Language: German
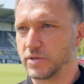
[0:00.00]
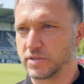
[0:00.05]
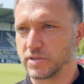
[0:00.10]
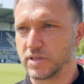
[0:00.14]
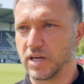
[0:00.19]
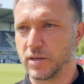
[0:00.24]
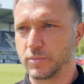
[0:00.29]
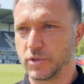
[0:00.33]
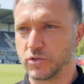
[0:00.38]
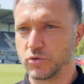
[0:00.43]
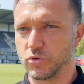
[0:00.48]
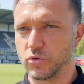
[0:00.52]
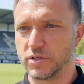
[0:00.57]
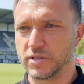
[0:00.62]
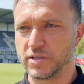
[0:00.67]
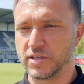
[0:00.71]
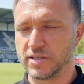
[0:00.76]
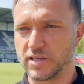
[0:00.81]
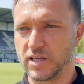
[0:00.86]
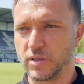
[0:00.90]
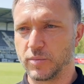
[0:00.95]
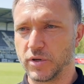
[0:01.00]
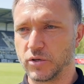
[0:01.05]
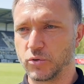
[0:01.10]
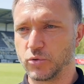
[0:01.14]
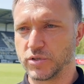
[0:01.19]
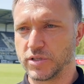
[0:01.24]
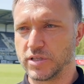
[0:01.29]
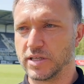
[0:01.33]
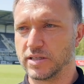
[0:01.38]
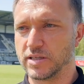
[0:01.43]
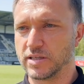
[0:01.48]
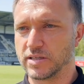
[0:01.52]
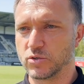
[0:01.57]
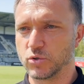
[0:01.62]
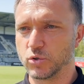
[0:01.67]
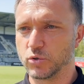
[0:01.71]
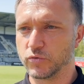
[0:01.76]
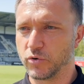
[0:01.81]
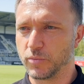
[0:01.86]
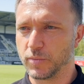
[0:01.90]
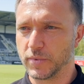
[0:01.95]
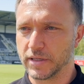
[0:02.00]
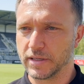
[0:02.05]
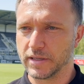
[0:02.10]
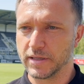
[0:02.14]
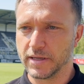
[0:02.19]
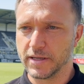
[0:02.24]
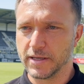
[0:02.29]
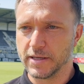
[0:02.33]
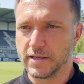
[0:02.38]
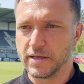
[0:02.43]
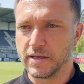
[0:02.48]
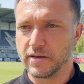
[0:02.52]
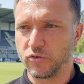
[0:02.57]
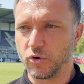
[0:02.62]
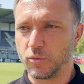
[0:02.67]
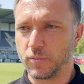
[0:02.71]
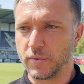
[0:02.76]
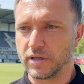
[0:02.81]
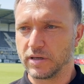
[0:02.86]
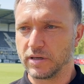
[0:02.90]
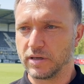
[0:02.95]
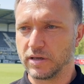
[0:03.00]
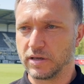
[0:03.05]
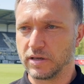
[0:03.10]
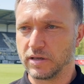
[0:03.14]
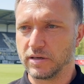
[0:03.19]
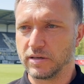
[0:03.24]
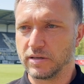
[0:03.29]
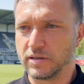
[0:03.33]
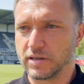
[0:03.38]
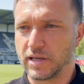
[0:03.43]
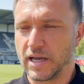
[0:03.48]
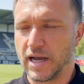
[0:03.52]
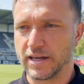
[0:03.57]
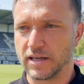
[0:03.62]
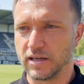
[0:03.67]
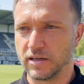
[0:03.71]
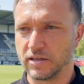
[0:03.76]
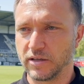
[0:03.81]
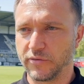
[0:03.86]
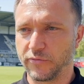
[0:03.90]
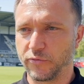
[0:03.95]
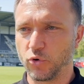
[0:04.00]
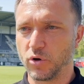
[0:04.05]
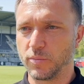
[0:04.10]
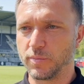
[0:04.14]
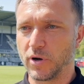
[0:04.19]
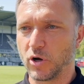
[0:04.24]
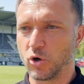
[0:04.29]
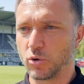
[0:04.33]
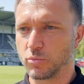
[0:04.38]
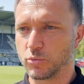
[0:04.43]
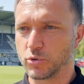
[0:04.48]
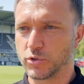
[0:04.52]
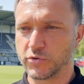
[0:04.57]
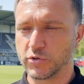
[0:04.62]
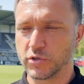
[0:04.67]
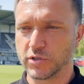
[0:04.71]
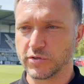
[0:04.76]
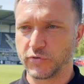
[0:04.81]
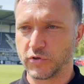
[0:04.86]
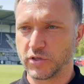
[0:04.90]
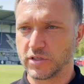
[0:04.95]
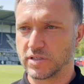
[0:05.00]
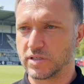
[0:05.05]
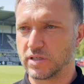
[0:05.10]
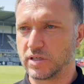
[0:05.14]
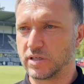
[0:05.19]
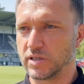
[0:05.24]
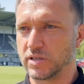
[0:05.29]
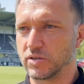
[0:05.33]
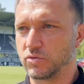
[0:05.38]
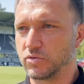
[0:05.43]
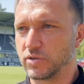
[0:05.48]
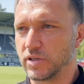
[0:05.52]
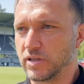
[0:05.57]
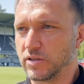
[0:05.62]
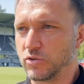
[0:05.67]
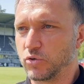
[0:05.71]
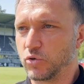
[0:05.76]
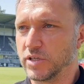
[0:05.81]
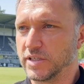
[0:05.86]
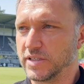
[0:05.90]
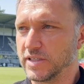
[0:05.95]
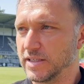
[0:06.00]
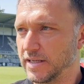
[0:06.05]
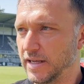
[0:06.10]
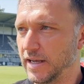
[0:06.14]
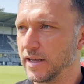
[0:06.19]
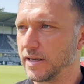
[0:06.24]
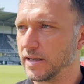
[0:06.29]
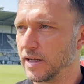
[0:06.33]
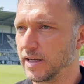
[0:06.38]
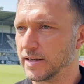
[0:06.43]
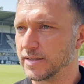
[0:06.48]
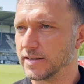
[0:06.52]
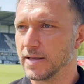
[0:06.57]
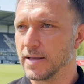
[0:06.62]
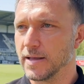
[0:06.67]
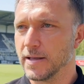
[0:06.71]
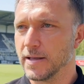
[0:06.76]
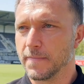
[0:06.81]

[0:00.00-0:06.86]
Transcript: Es kam natürlich das Thema Youth League dazu, wo man, wo man äh, einen Kader davor bauen muss, kurzfristig und dann natürlich Ideen hat.